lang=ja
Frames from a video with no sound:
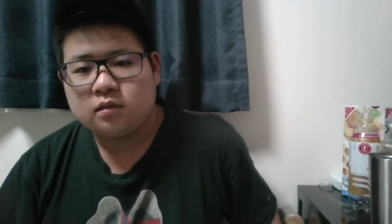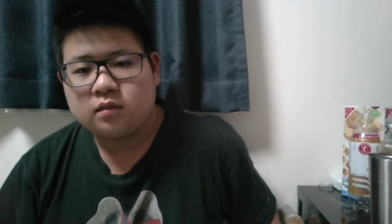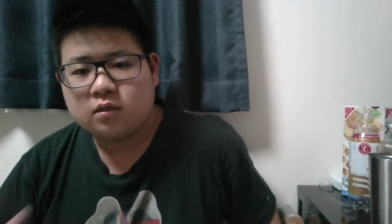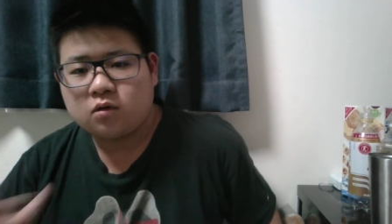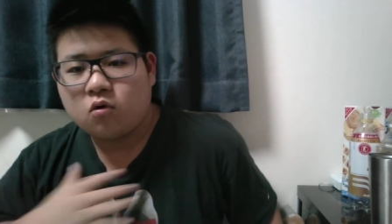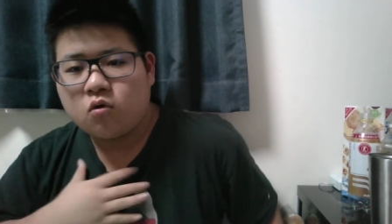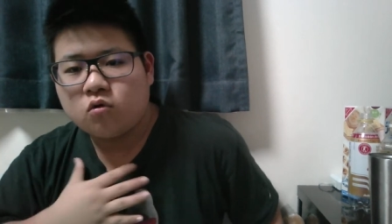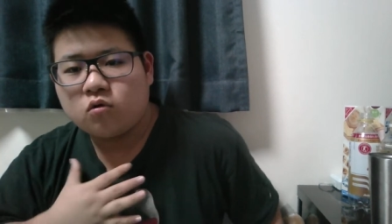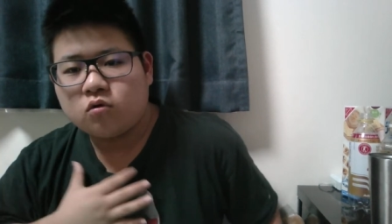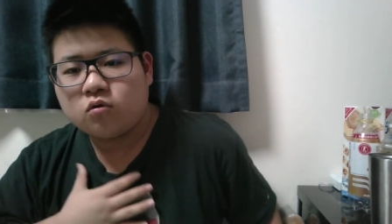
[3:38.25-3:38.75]

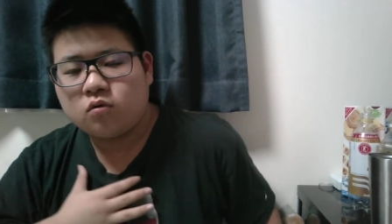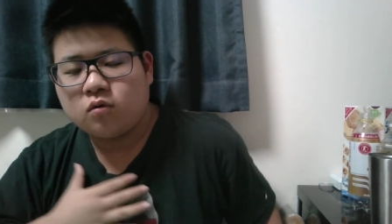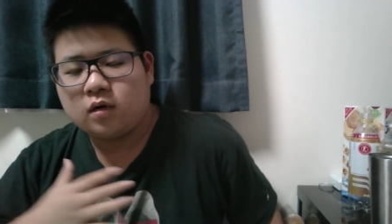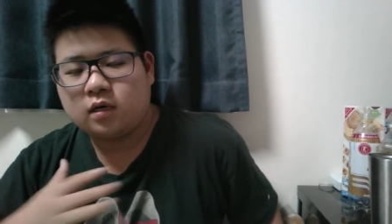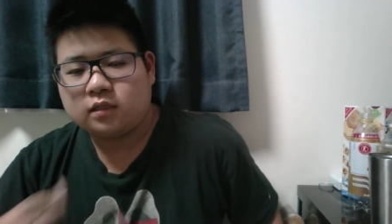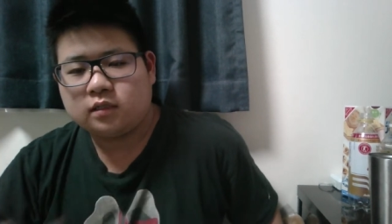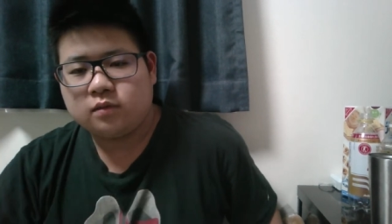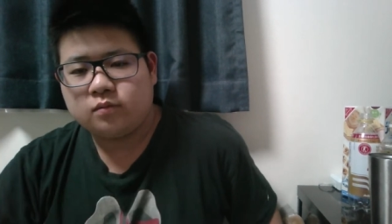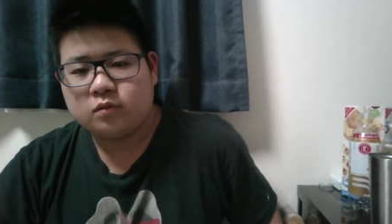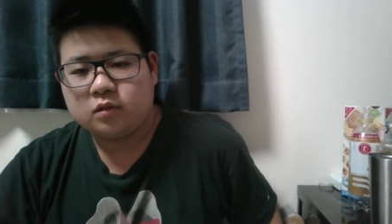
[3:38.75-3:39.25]
心を
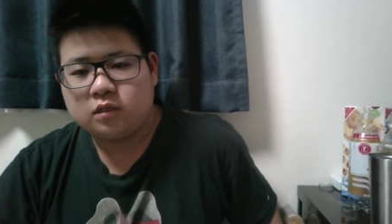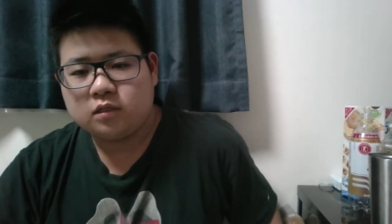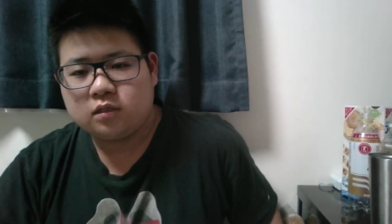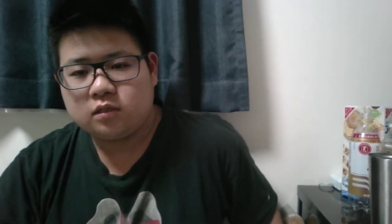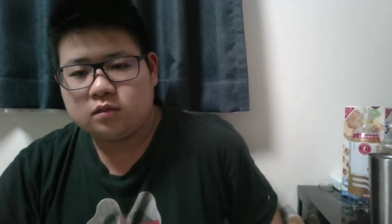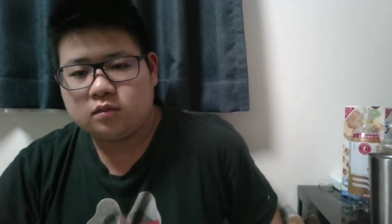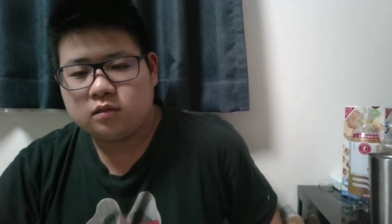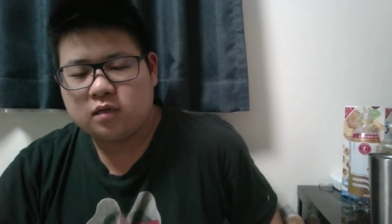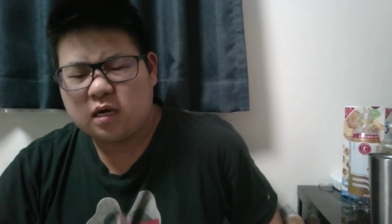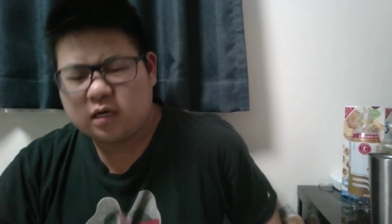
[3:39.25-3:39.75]
傾けて
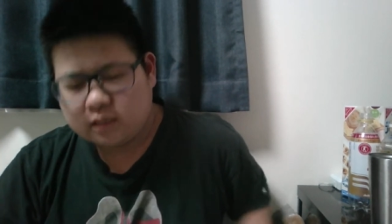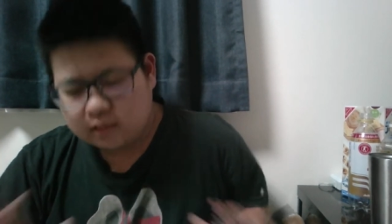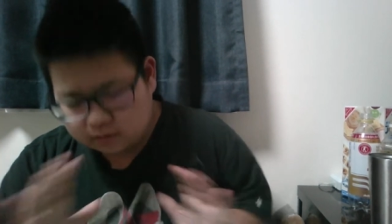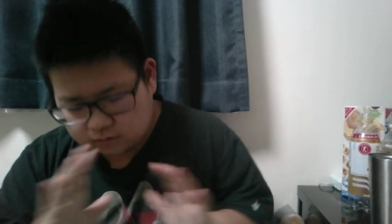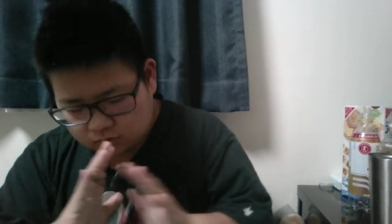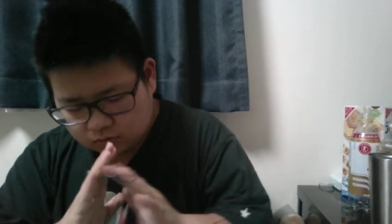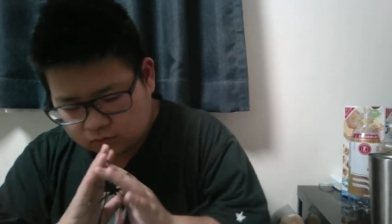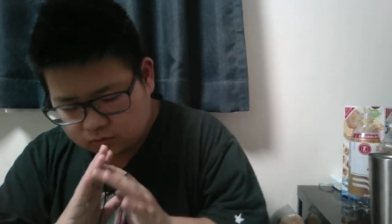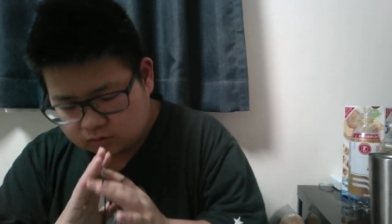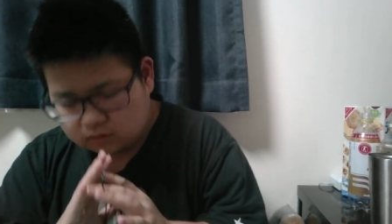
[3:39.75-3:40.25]
る。ありが
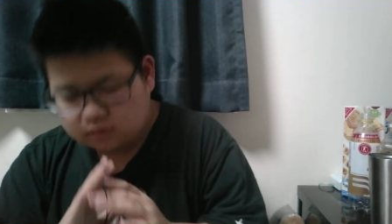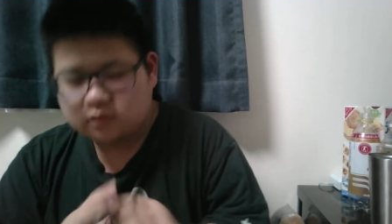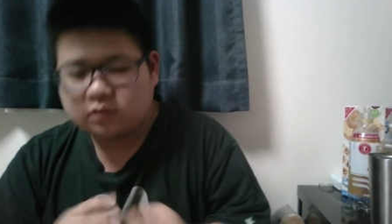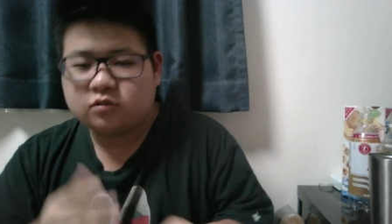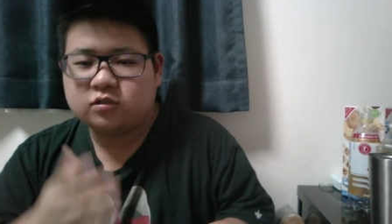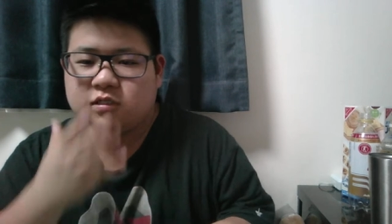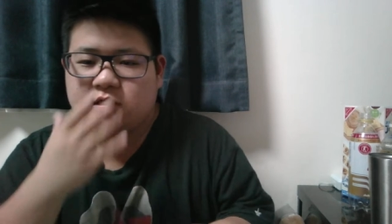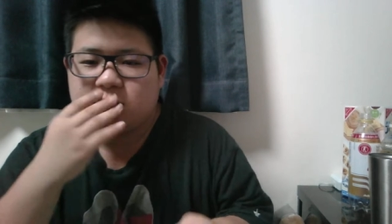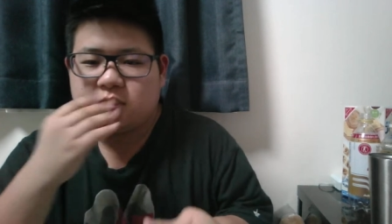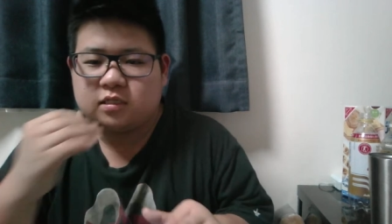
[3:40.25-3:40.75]
とうって
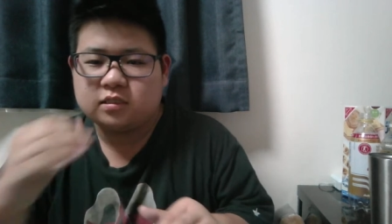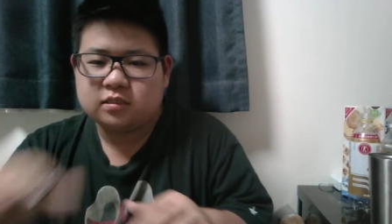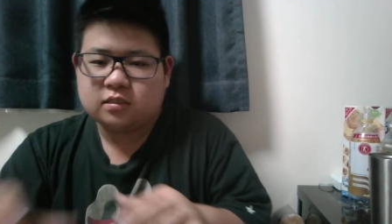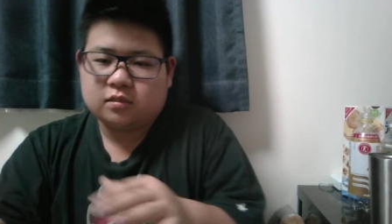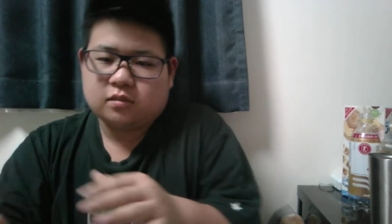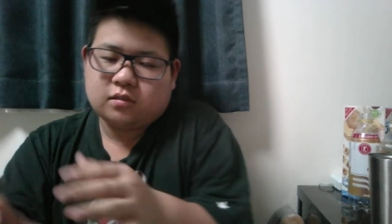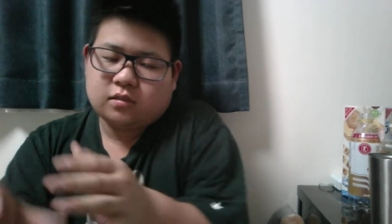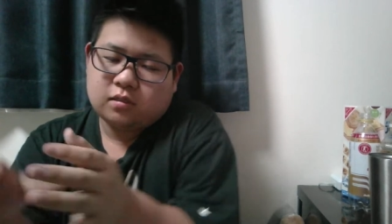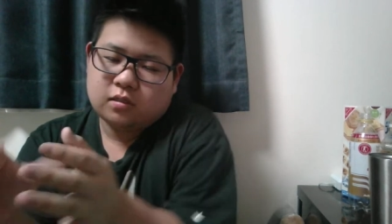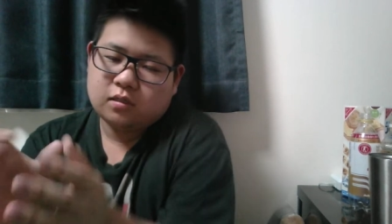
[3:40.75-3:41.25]
口に出してる。